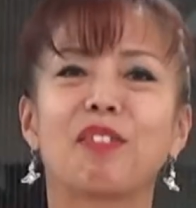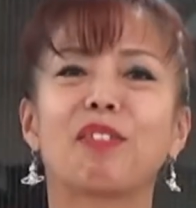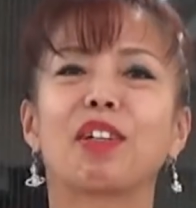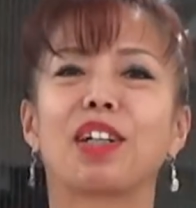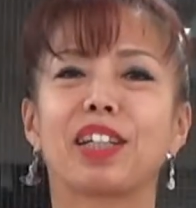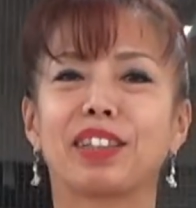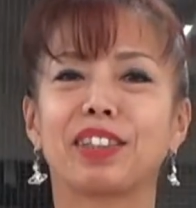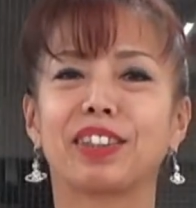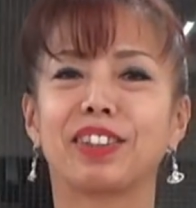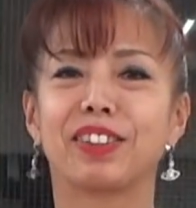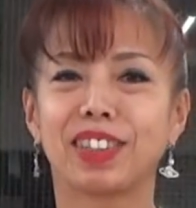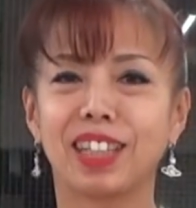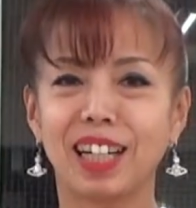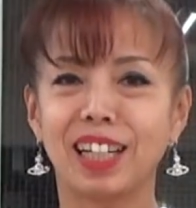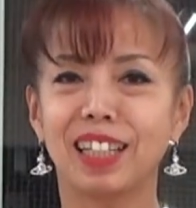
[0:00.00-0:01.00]
食べられるよ
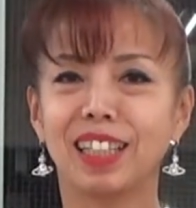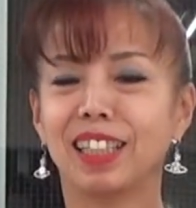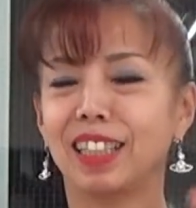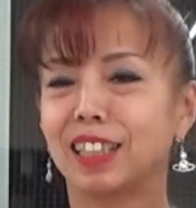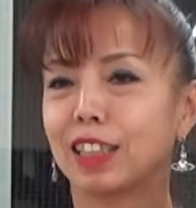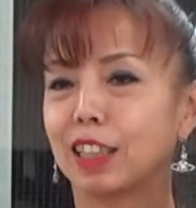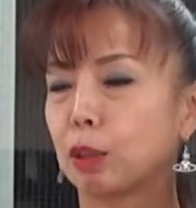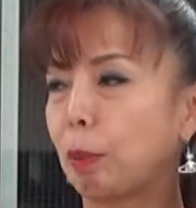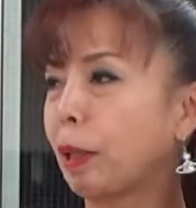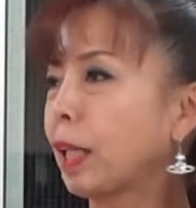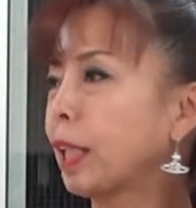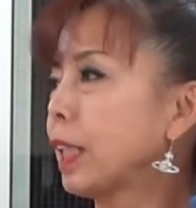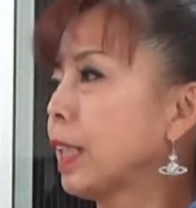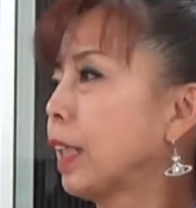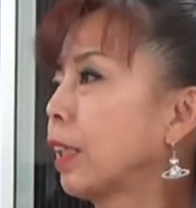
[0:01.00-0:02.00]
うな
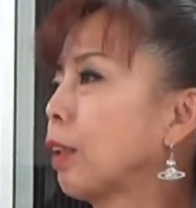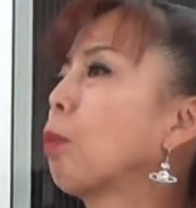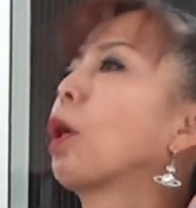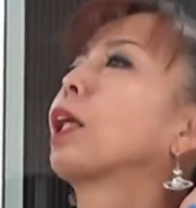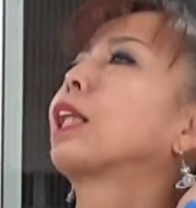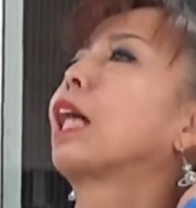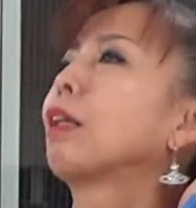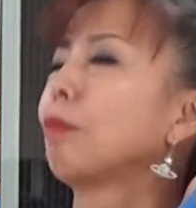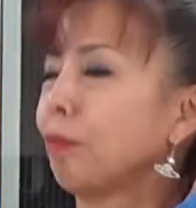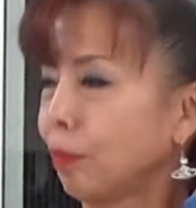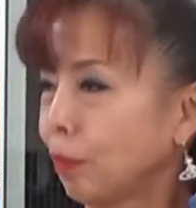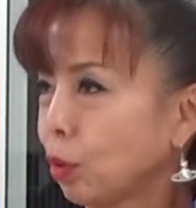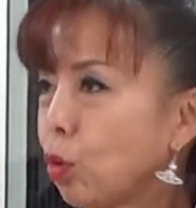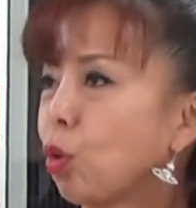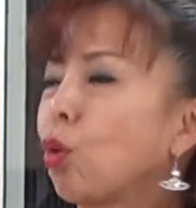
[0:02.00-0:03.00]
スパゲティになってもらいたい
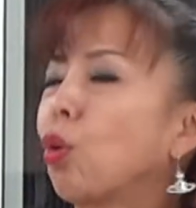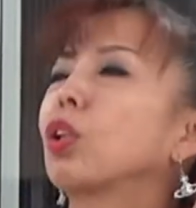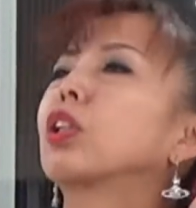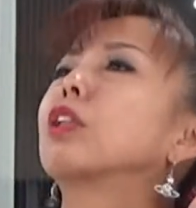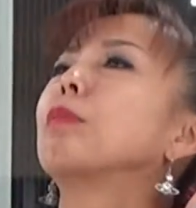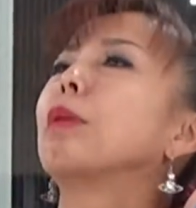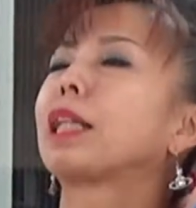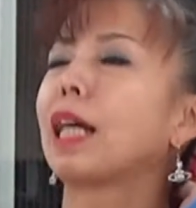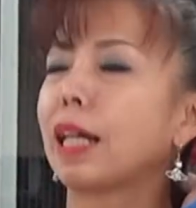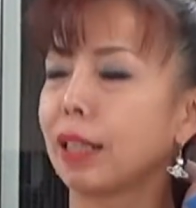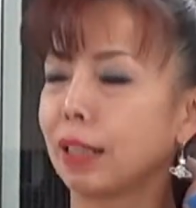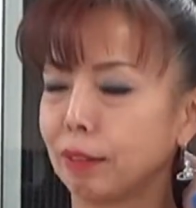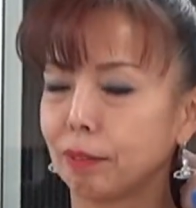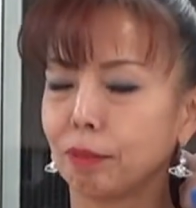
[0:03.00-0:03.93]
ここを緩めたい